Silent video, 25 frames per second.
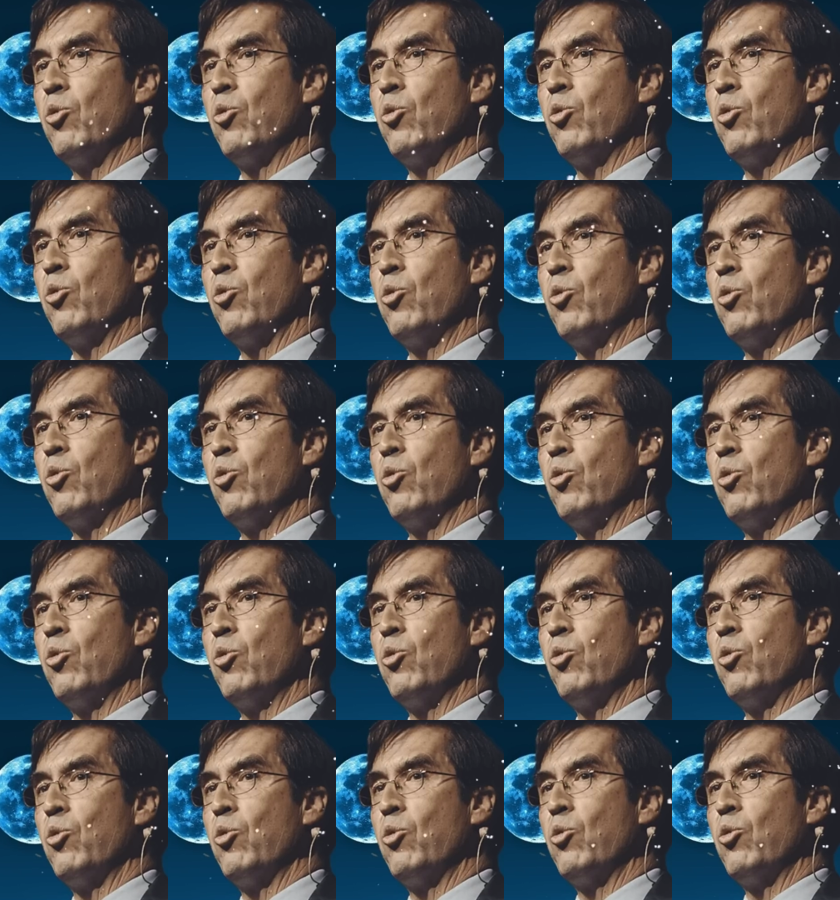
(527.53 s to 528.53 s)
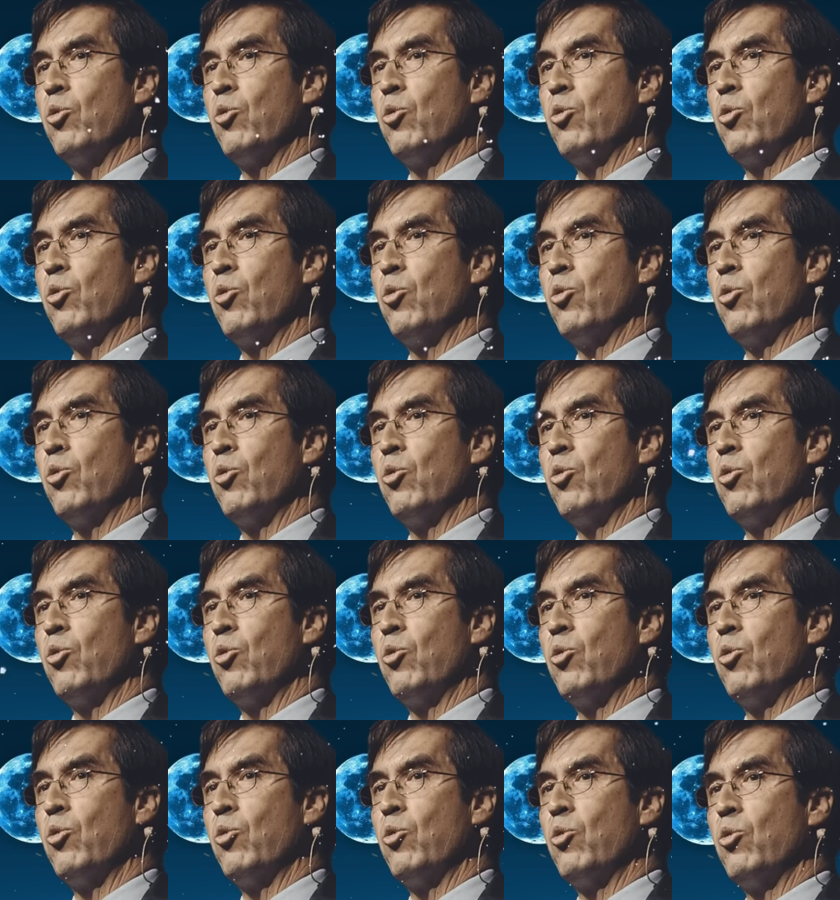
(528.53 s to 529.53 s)
siente mirado como
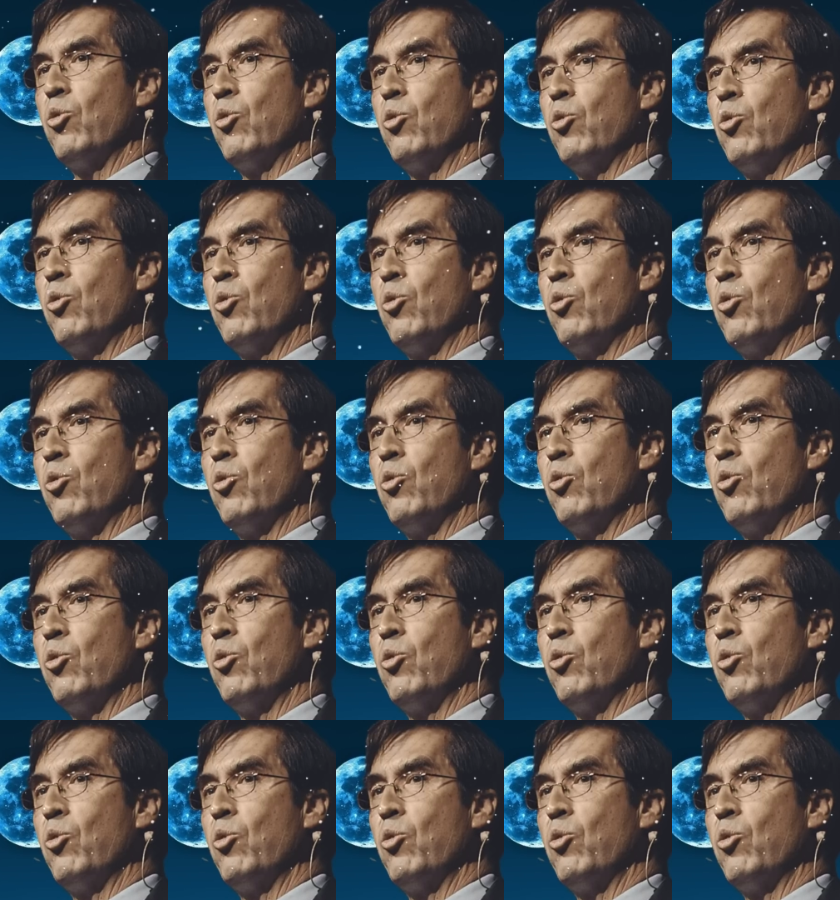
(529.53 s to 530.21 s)
ser humano,